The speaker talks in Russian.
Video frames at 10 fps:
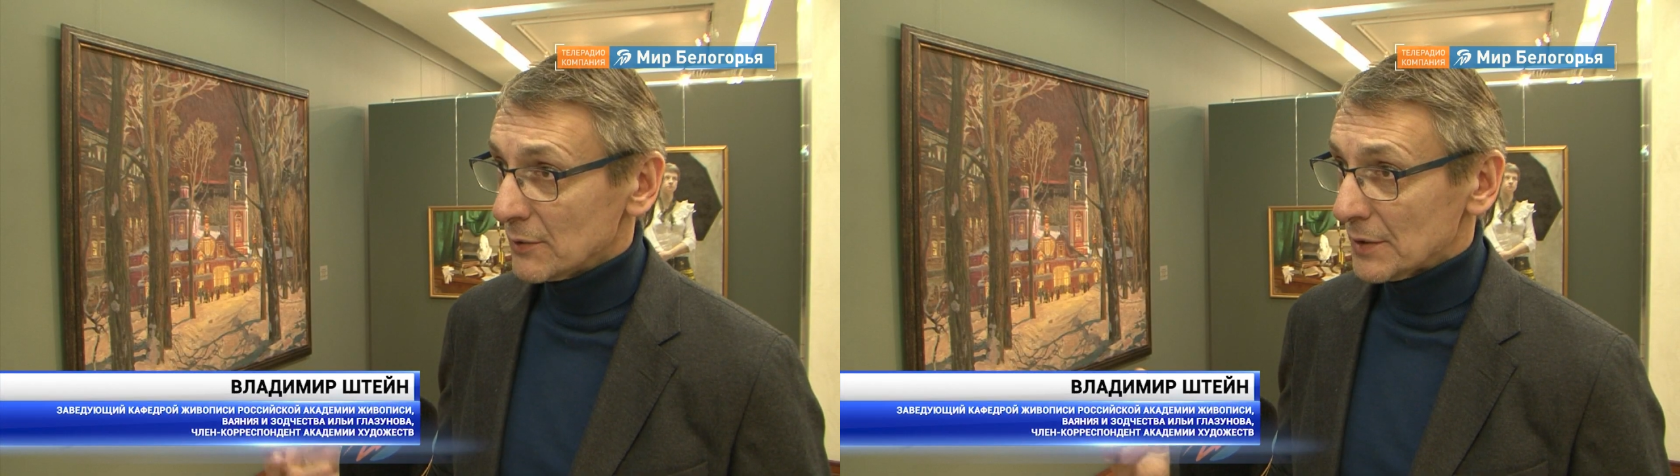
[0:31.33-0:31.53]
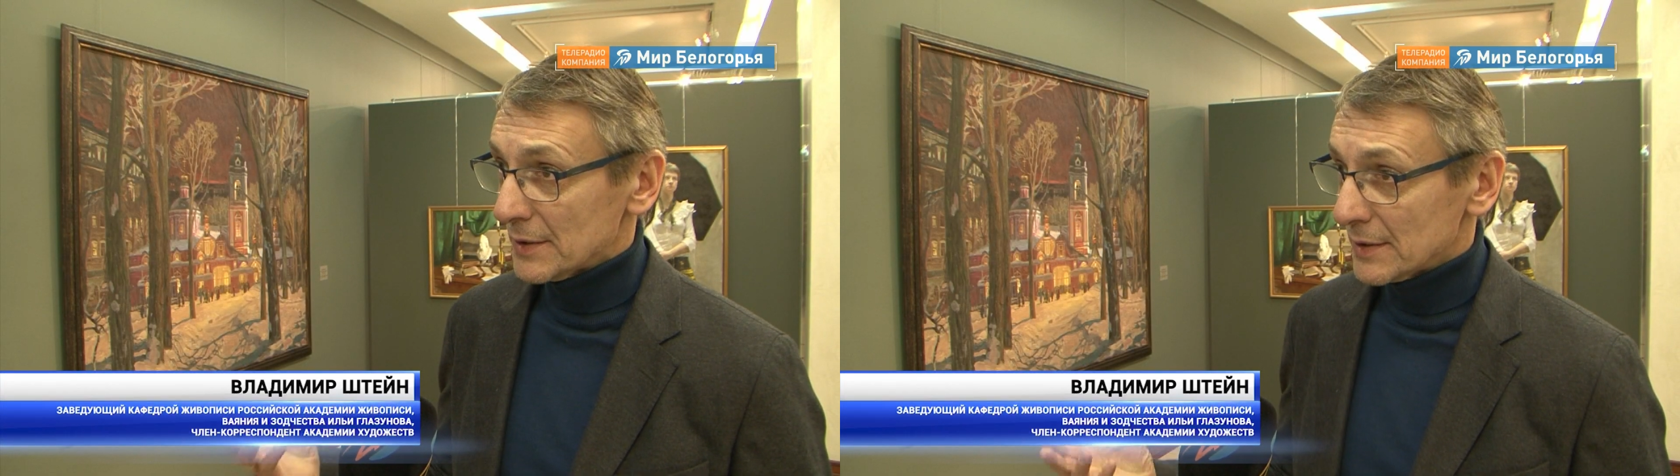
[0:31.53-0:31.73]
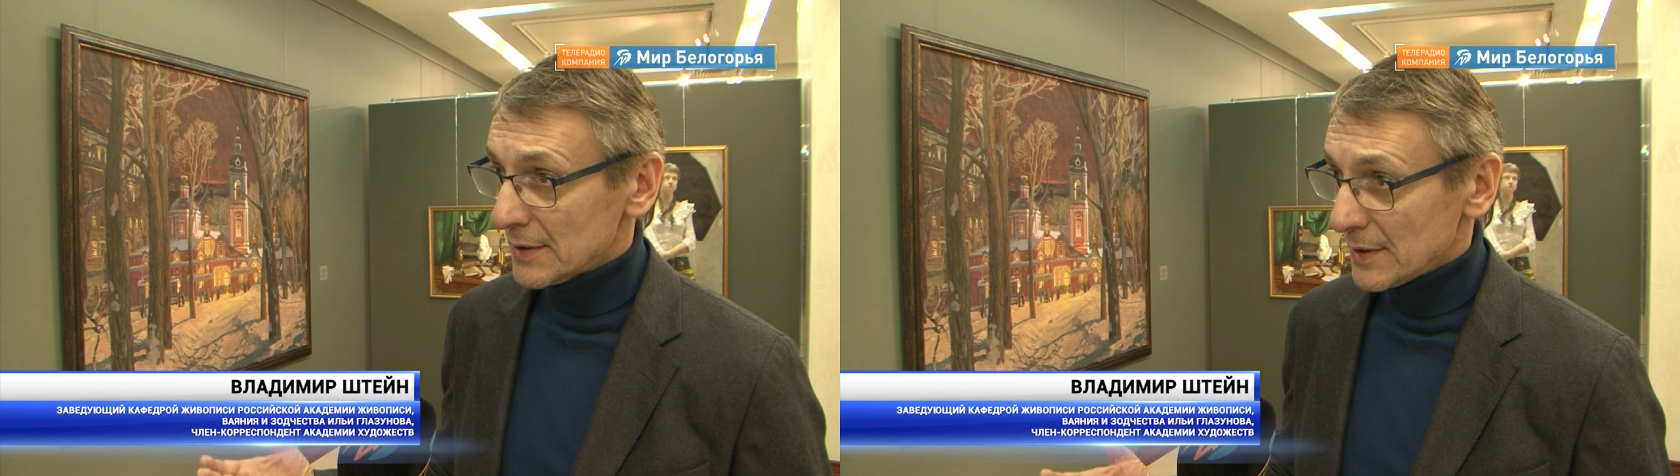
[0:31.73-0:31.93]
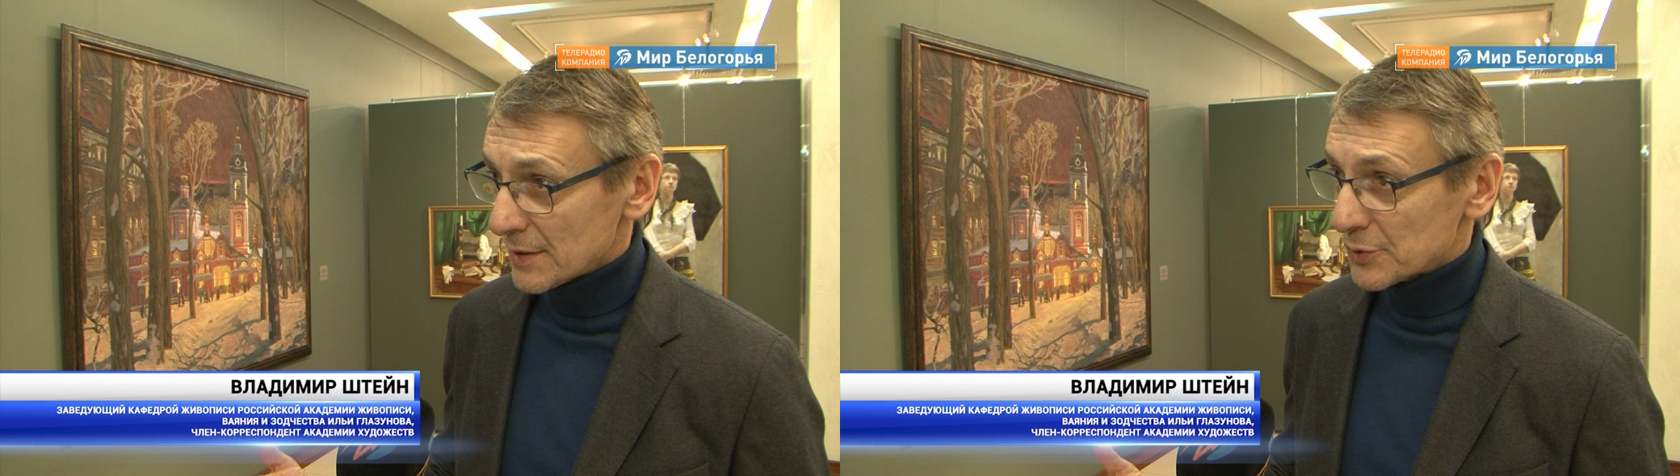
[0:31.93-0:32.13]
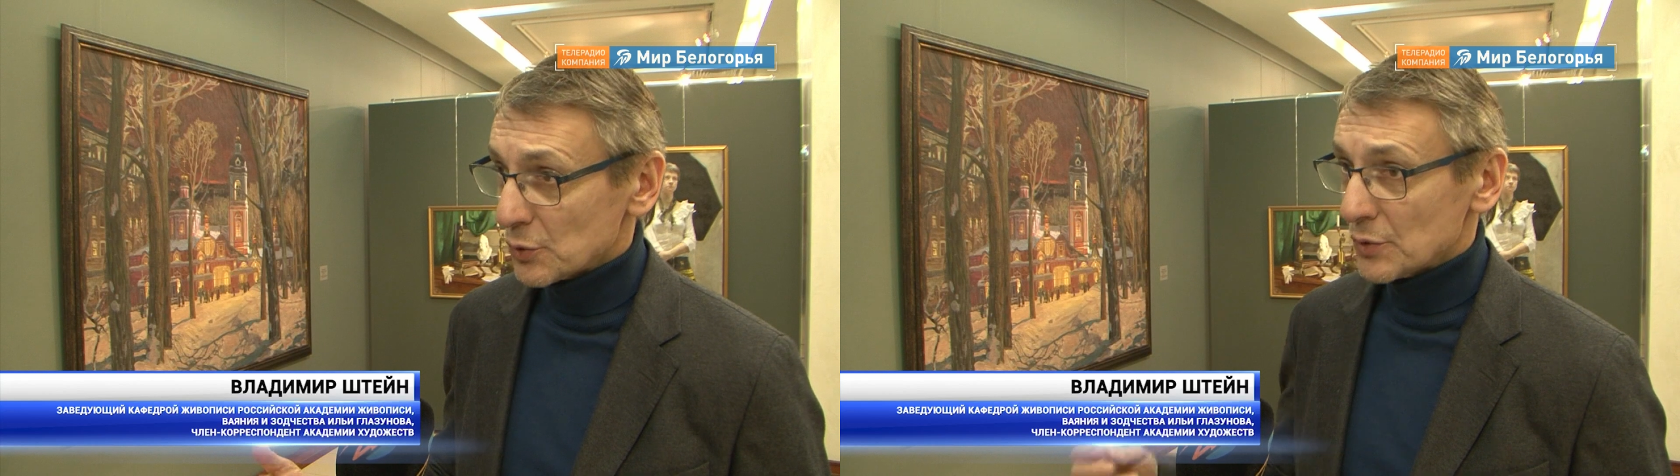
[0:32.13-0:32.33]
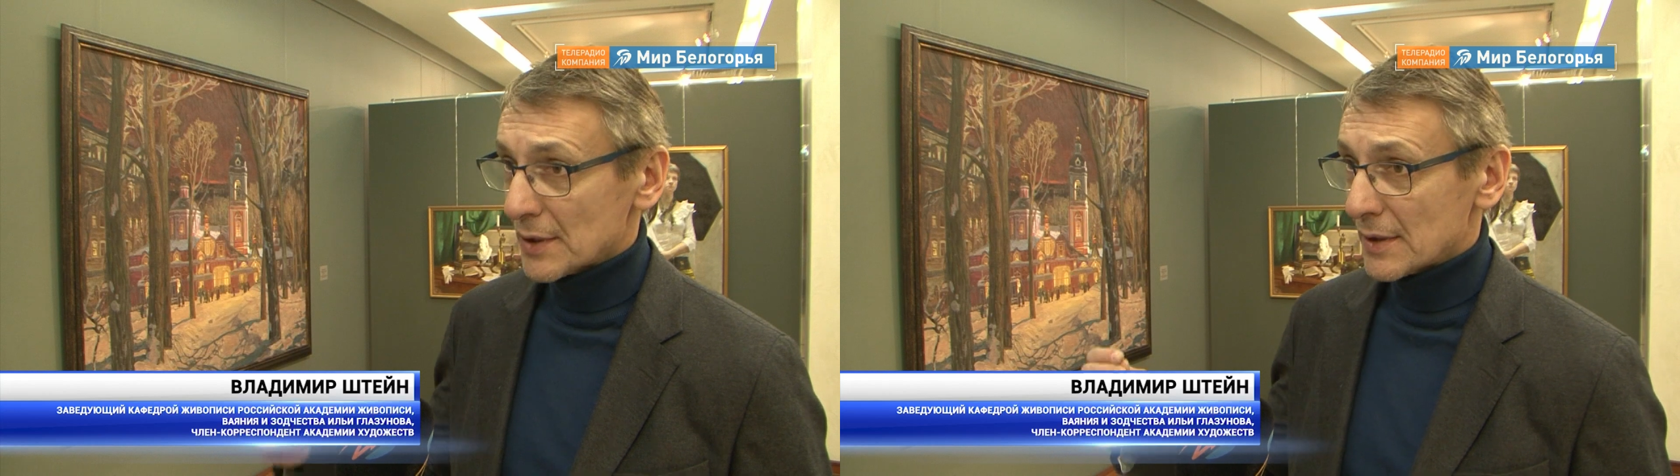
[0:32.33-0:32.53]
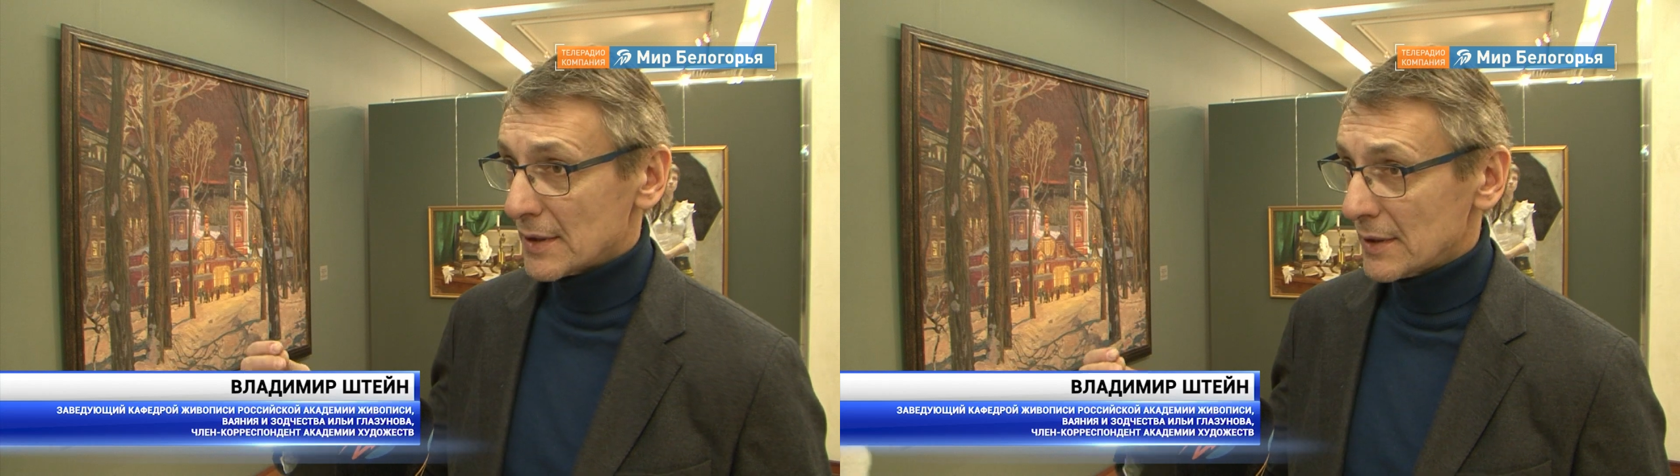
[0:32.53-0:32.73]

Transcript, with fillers: Вот. И рисунок,